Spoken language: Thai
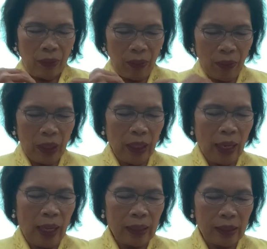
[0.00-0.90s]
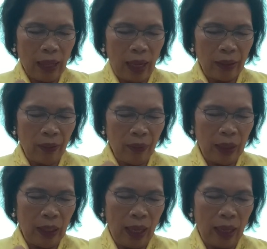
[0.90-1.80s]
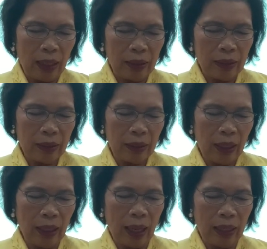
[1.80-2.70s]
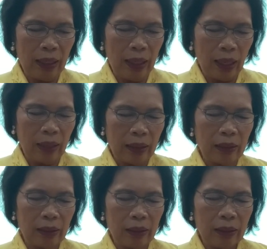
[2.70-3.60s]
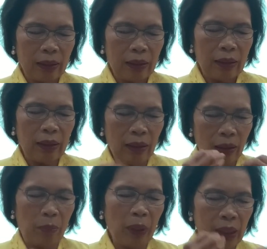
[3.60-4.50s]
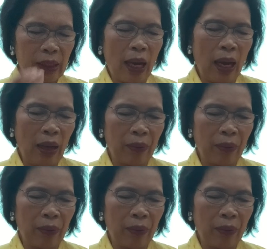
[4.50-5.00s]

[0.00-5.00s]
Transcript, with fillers: ตรงนี้แหละฉันตรงนี้แหละขณะนี้คือพระเจ้า